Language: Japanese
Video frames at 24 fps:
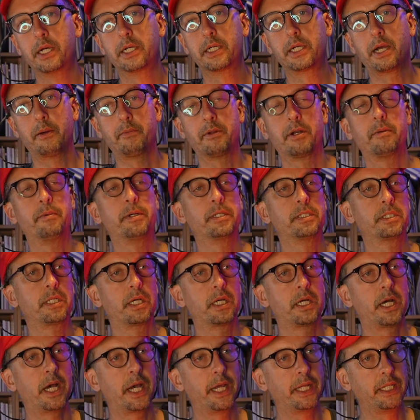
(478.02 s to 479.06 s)
カメラマンさ
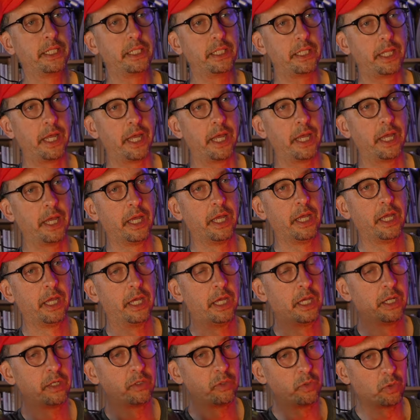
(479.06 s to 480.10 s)
んが入って
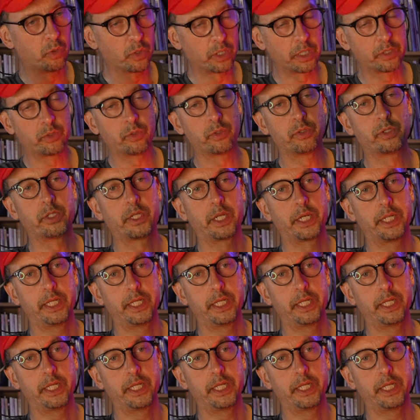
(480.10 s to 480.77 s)
動画撮った